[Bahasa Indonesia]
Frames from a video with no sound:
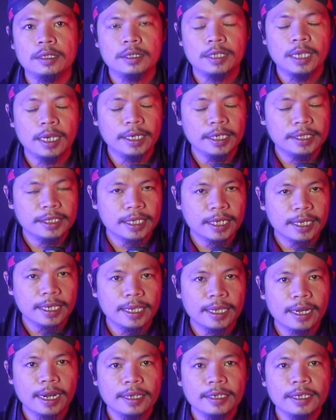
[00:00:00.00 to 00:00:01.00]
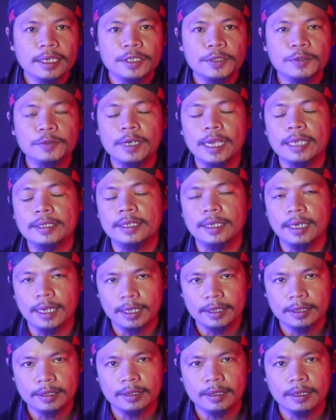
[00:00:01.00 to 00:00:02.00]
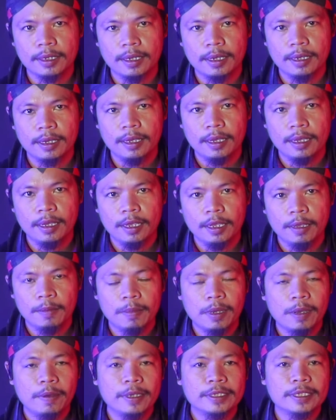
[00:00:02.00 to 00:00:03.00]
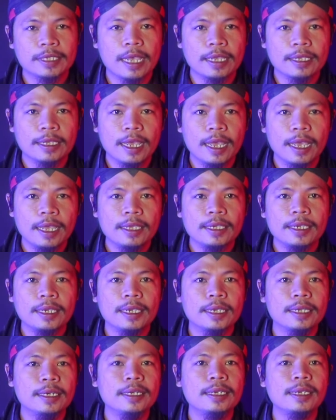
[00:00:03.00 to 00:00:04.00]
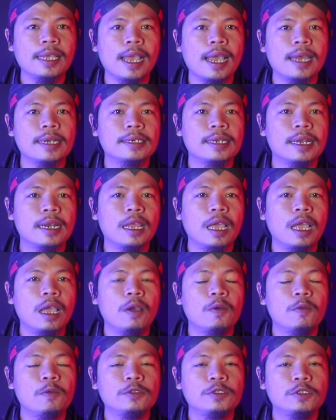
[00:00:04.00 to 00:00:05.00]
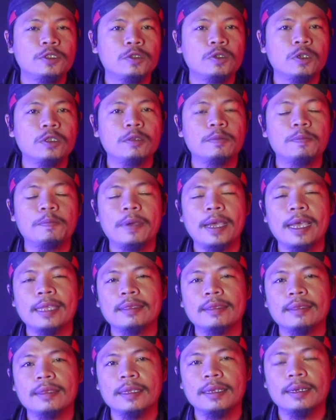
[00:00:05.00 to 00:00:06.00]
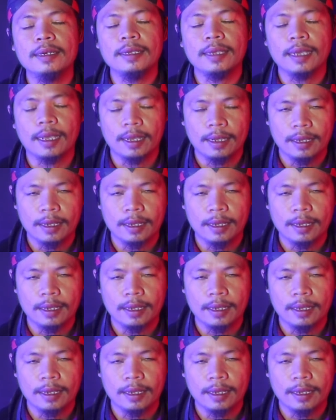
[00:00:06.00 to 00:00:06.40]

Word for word: Jadi sekiranya sudah jelas bahwasanya ini adalah wujud batiniah.